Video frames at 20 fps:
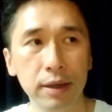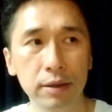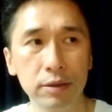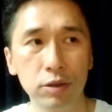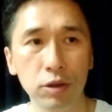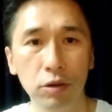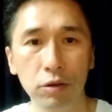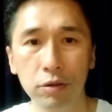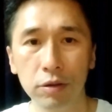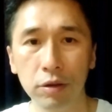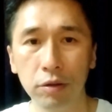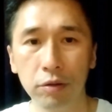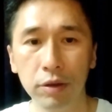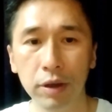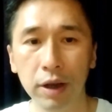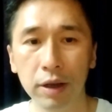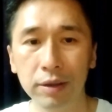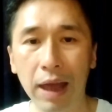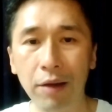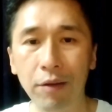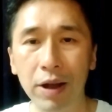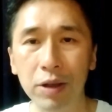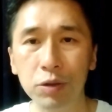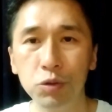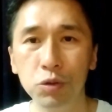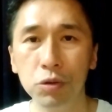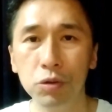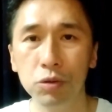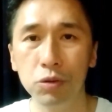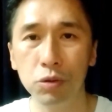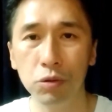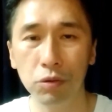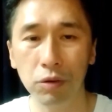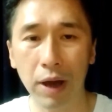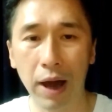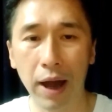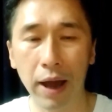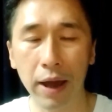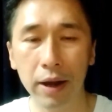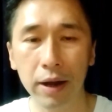就有一个大湾区出
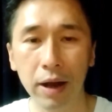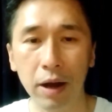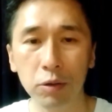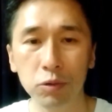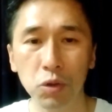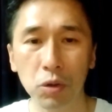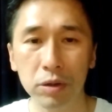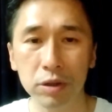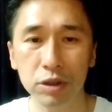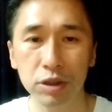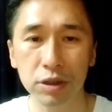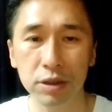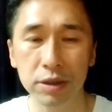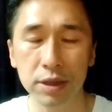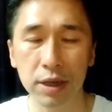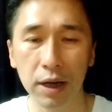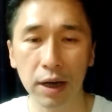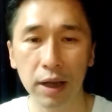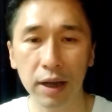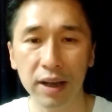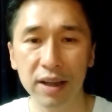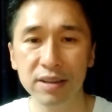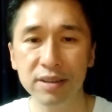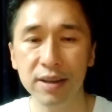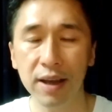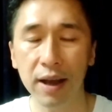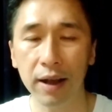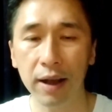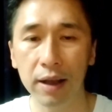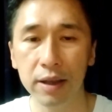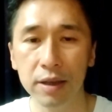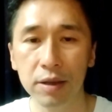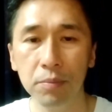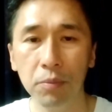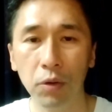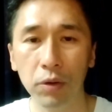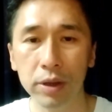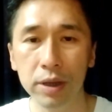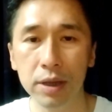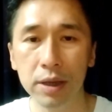来，然后做的事情呢，跟香港一
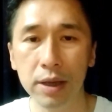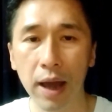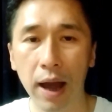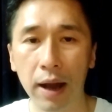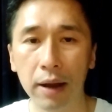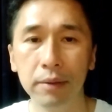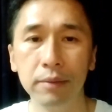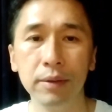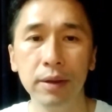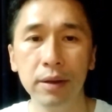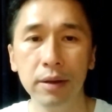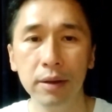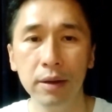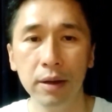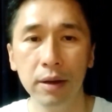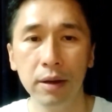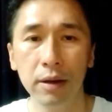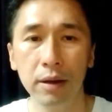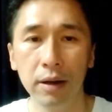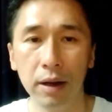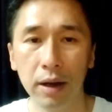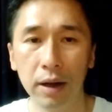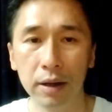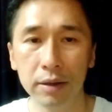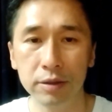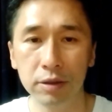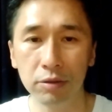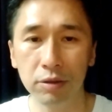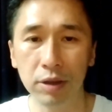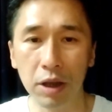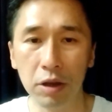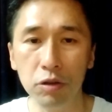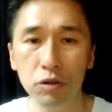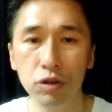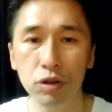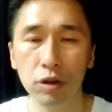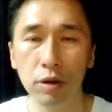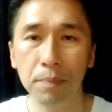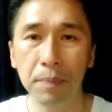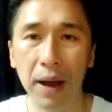模一样，啊，就等于
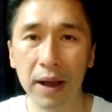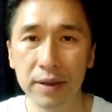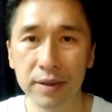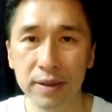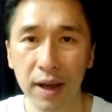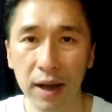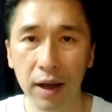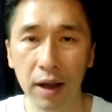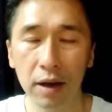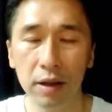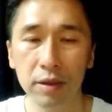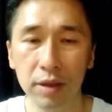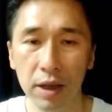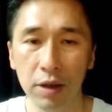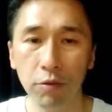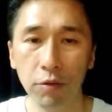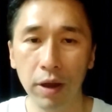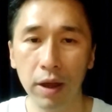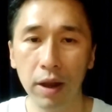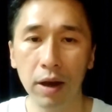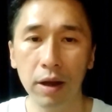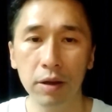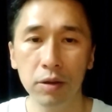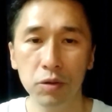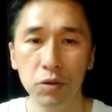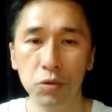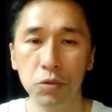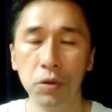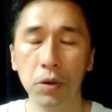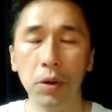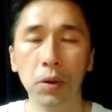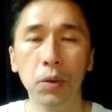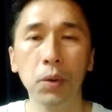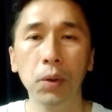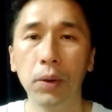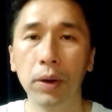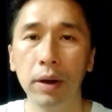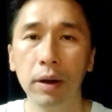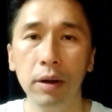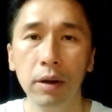是把香港的地位削
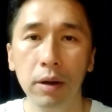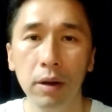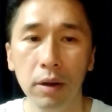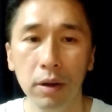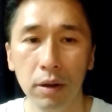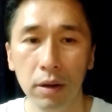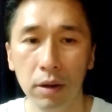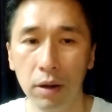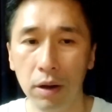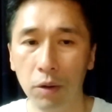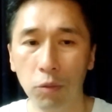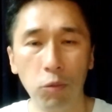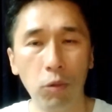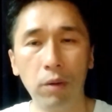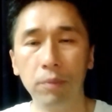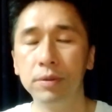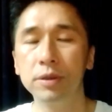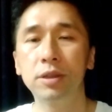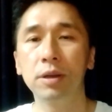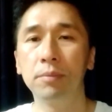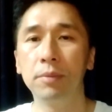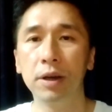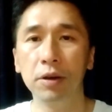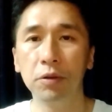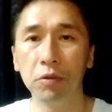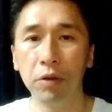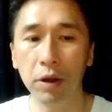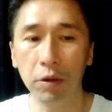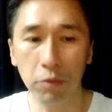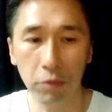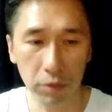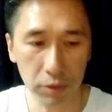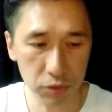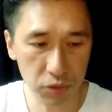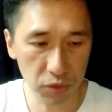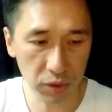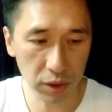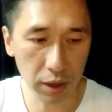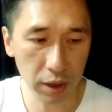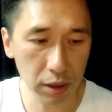弱。呃、啊，我不这么认为，我
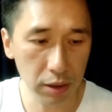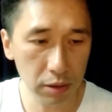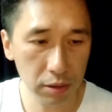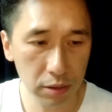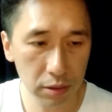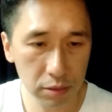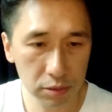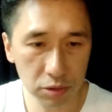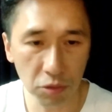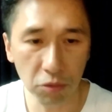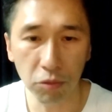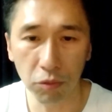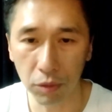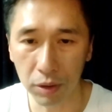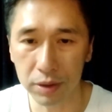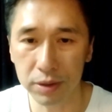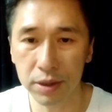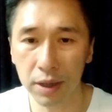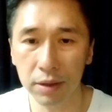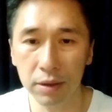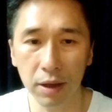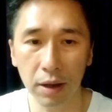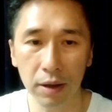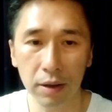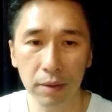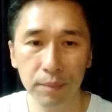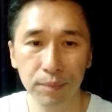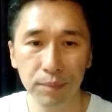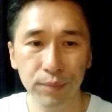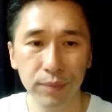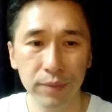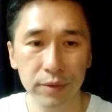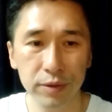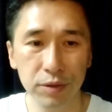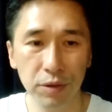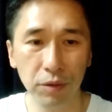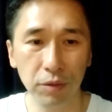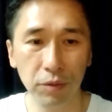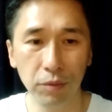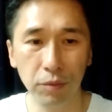觉得，就我真的，
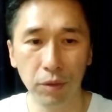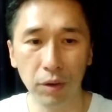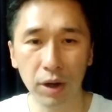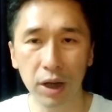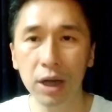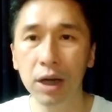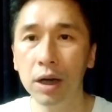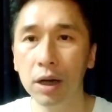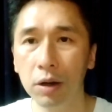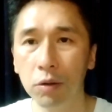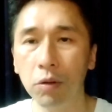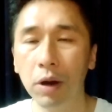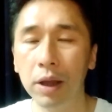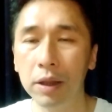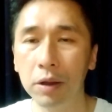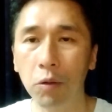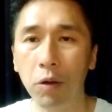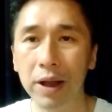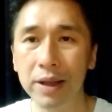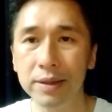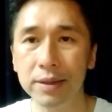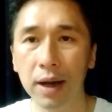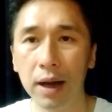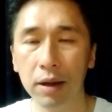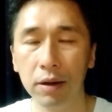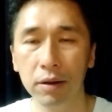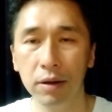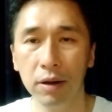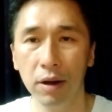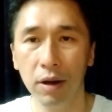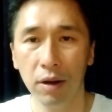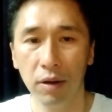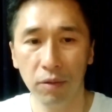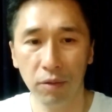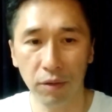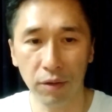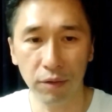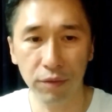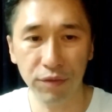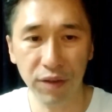就我客观的观察了，
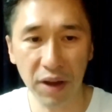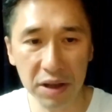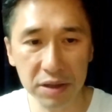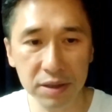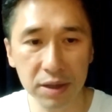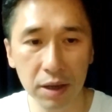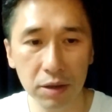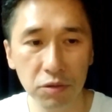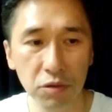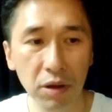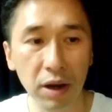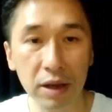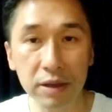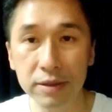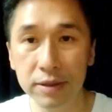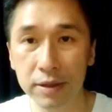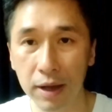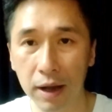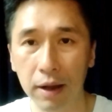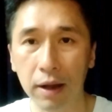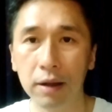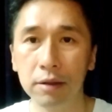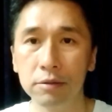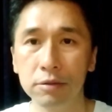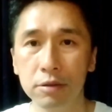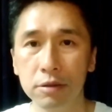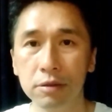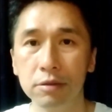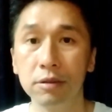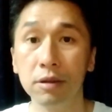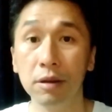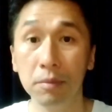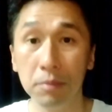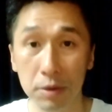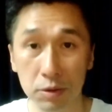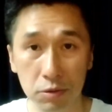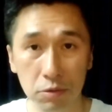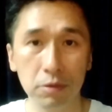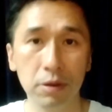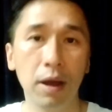我发现原来香港是这么
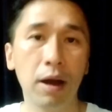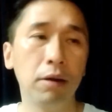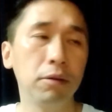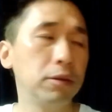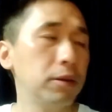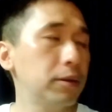重要。